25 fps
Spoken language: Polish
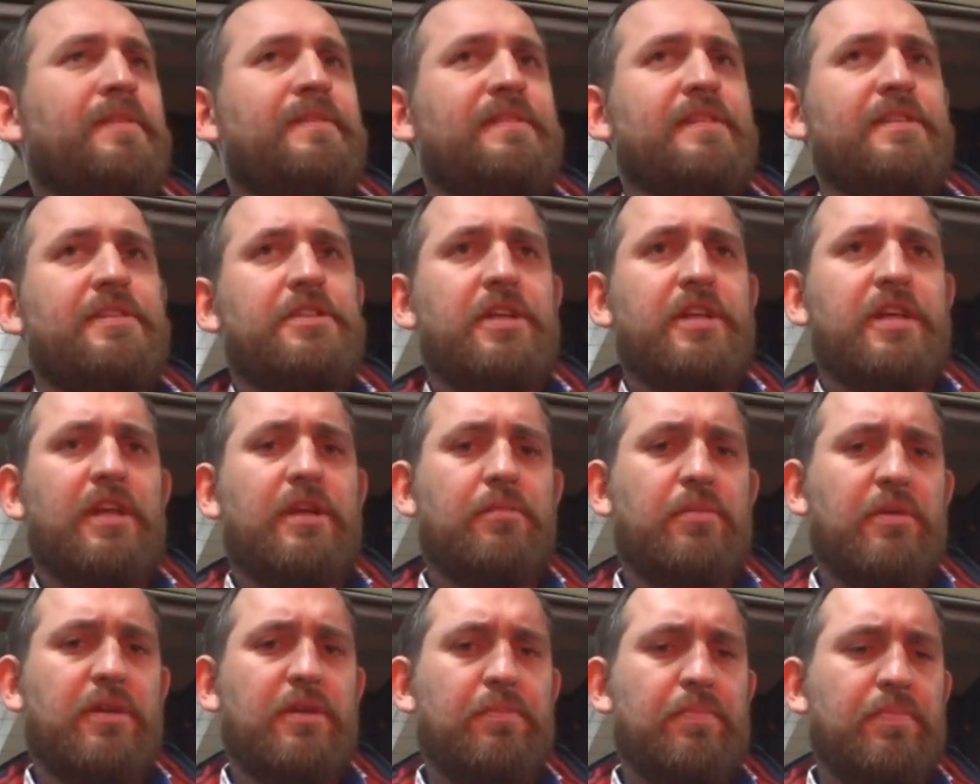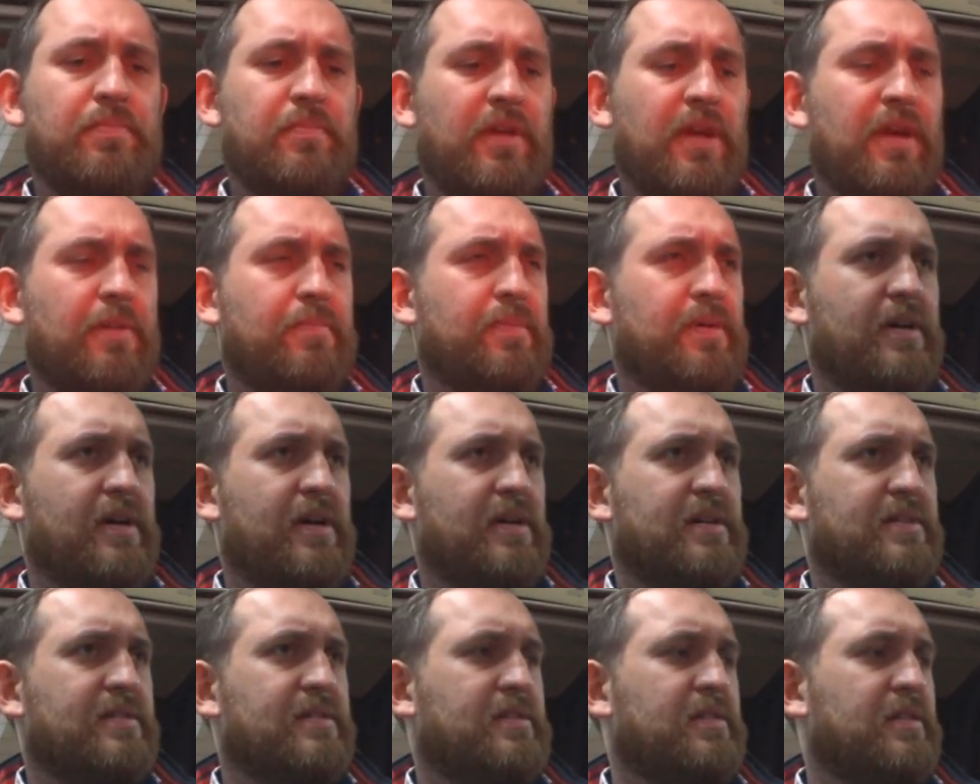zasięgiem
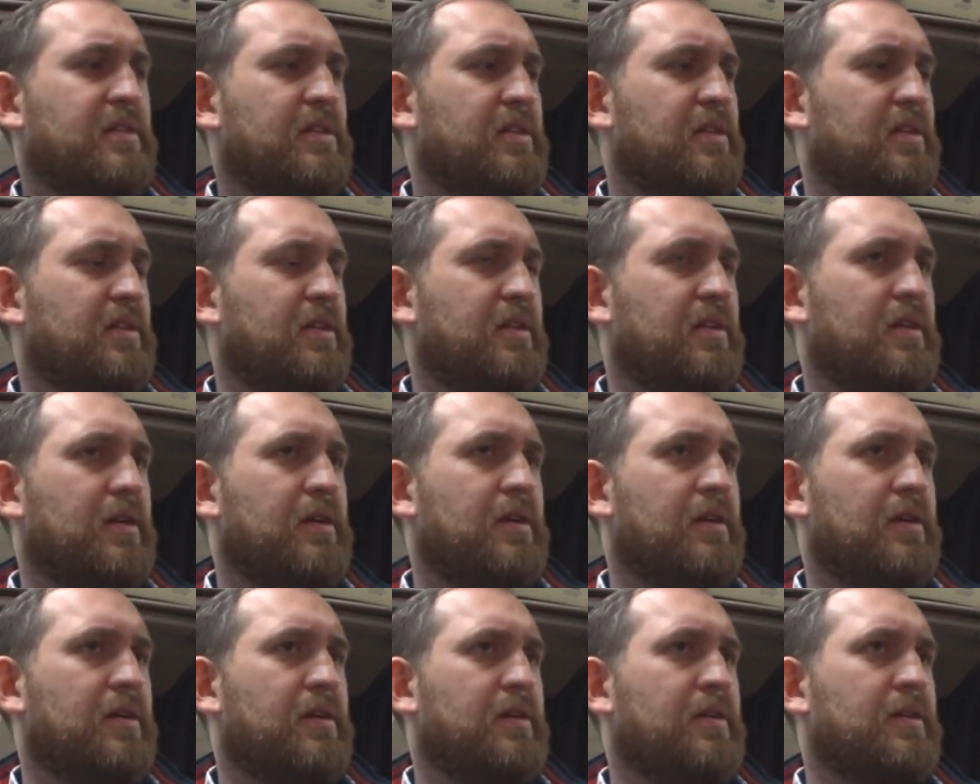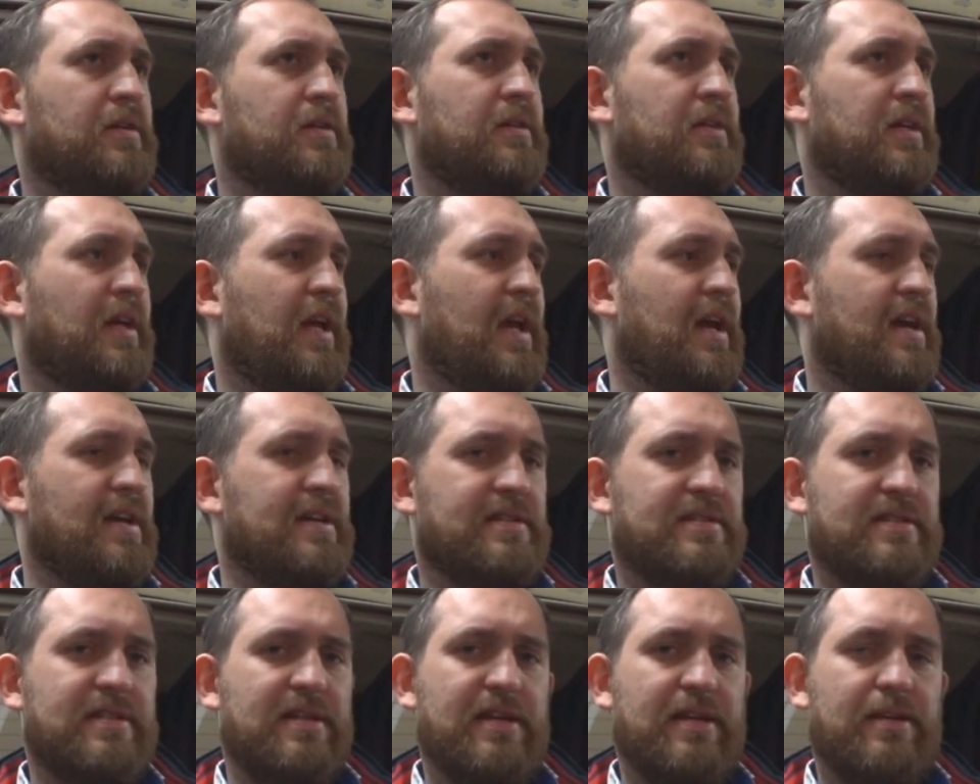GPS i e,
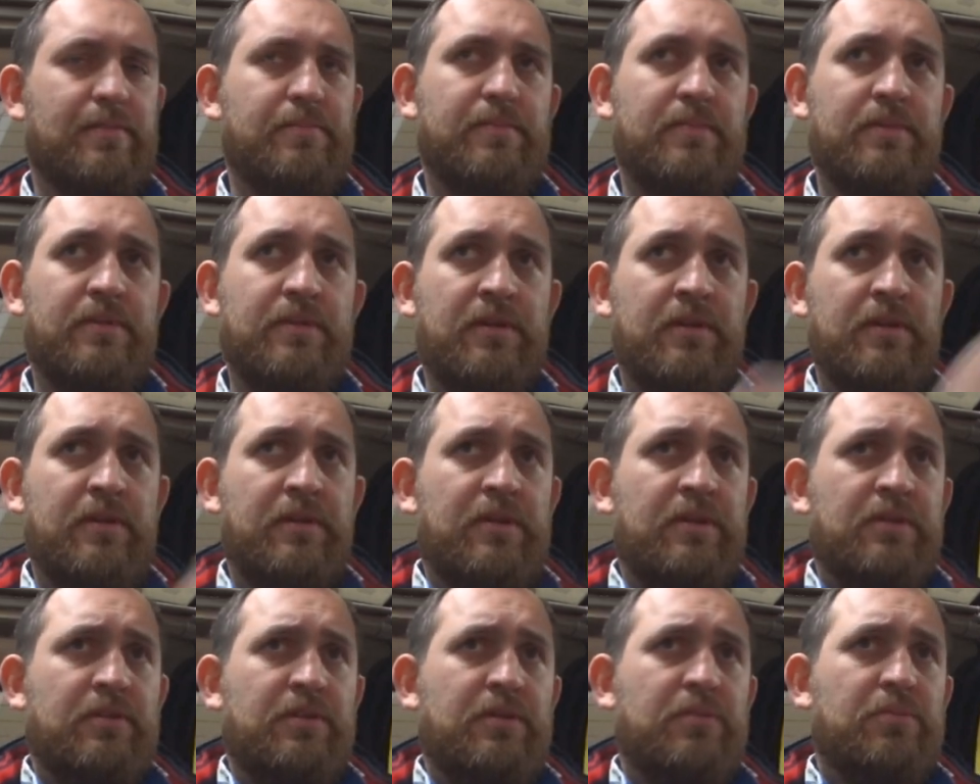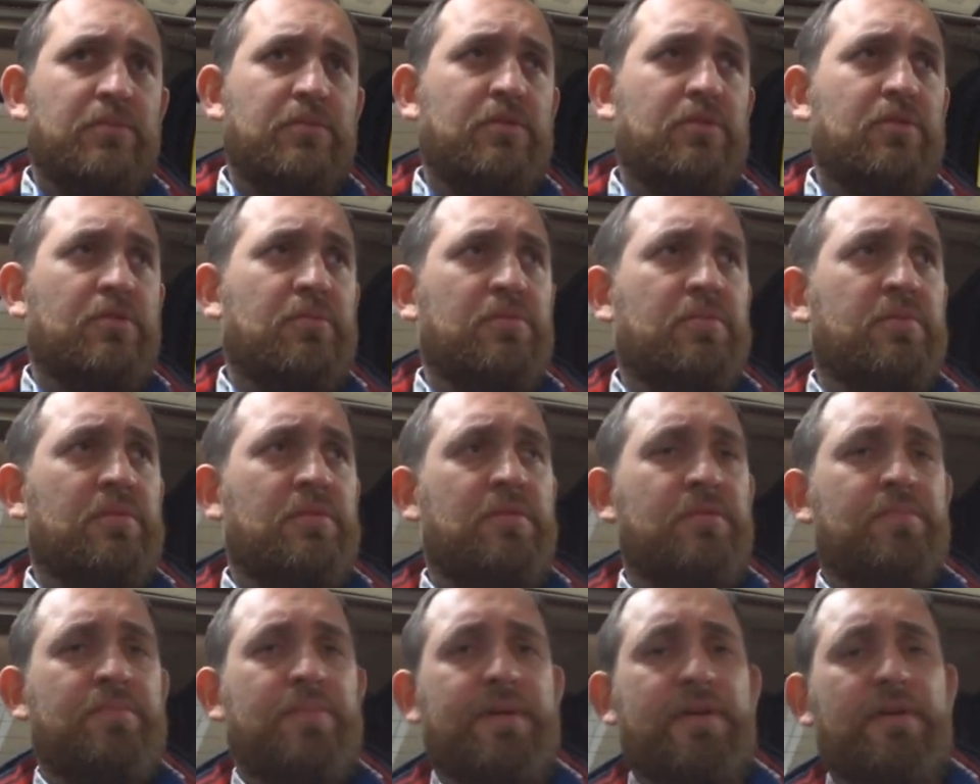GSM nie mogą
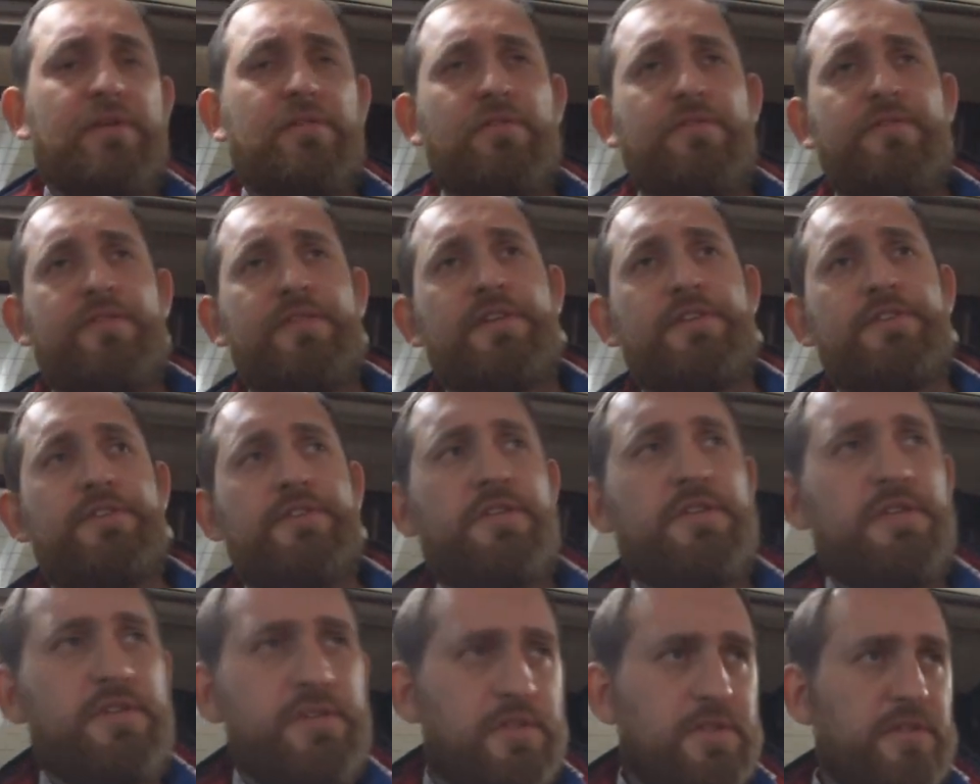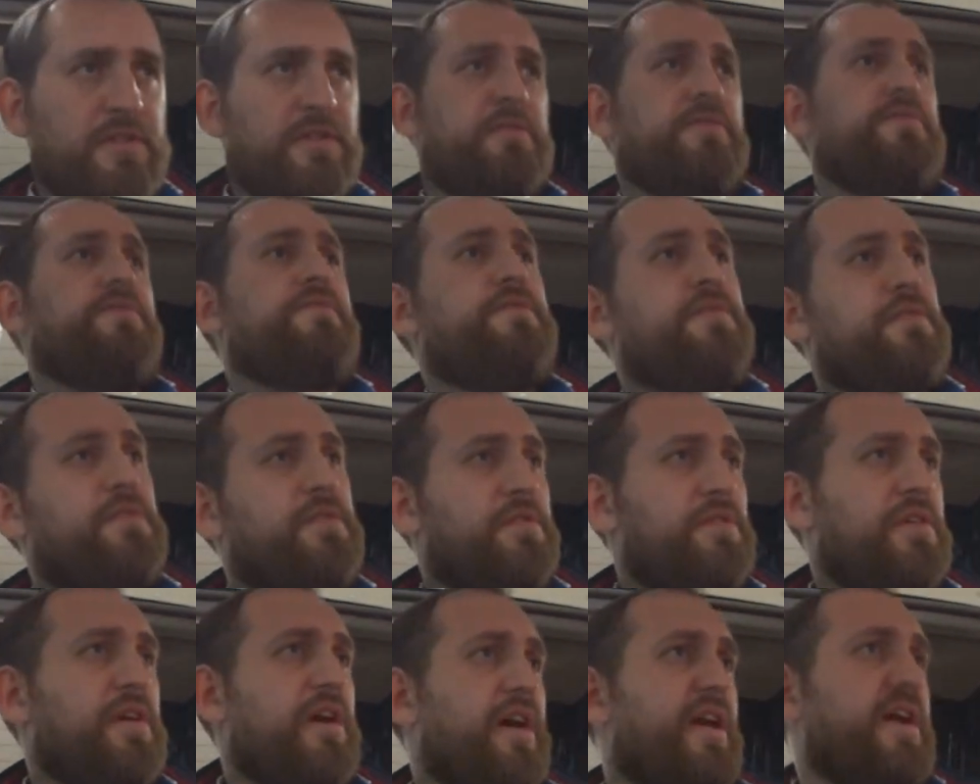parkować
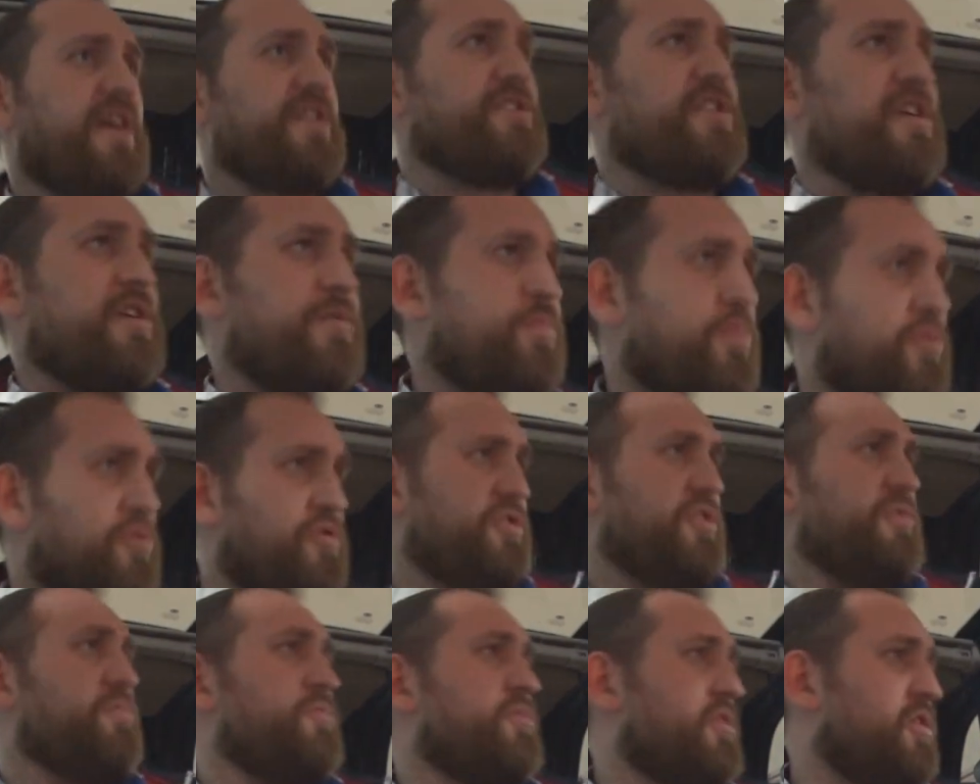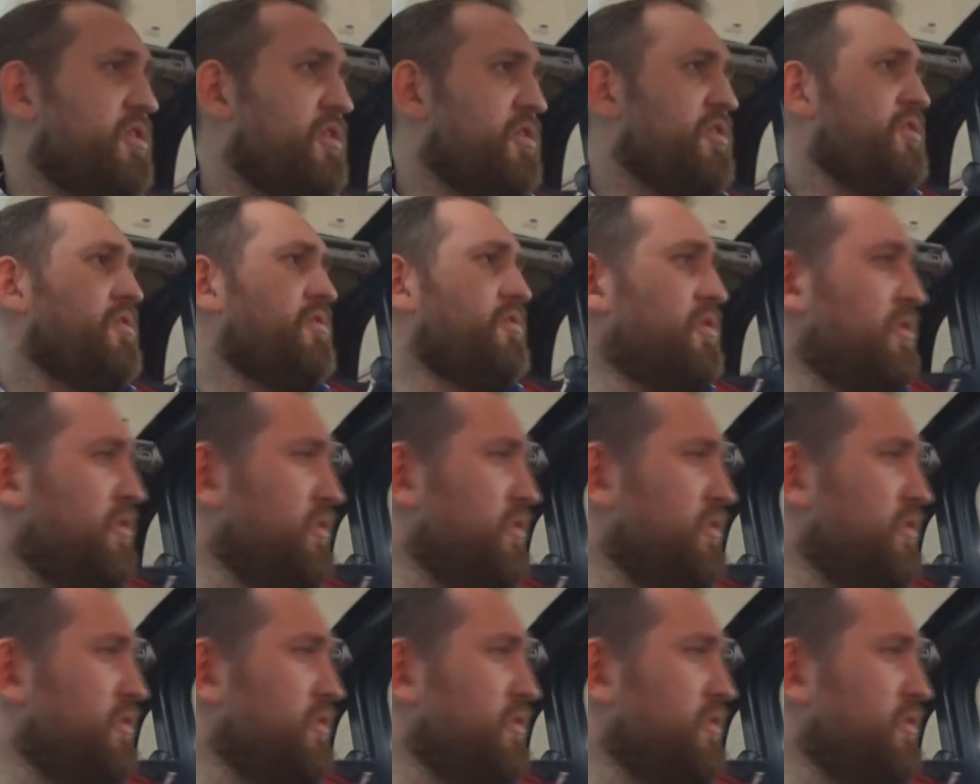w garażach podziemnych.